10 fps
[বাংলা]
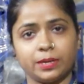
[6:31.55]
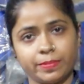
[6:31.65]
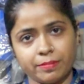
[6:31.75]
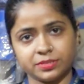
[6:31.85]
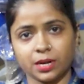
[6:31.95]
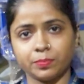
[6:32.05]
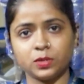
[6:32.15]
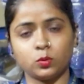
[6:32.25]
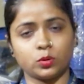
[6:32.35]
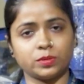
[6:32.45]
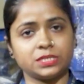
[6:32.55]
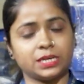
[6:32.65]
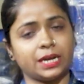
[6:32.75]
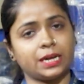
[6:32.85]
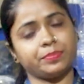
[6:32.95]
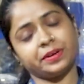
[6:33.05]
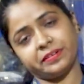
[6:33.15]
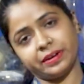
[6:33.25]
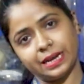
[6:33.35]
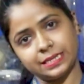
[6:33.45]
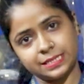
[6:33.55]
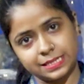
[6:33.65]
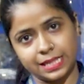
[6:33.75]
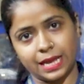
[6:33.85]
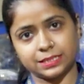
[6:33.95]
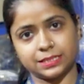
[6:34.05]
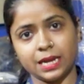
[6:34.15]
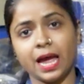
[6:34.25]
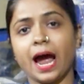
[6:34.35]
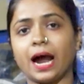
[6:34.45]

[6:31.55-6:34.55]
যেই ব্যবসা আপনি করবেন সেখানে আপনার ট্রেড লাইসেন্স লাগছে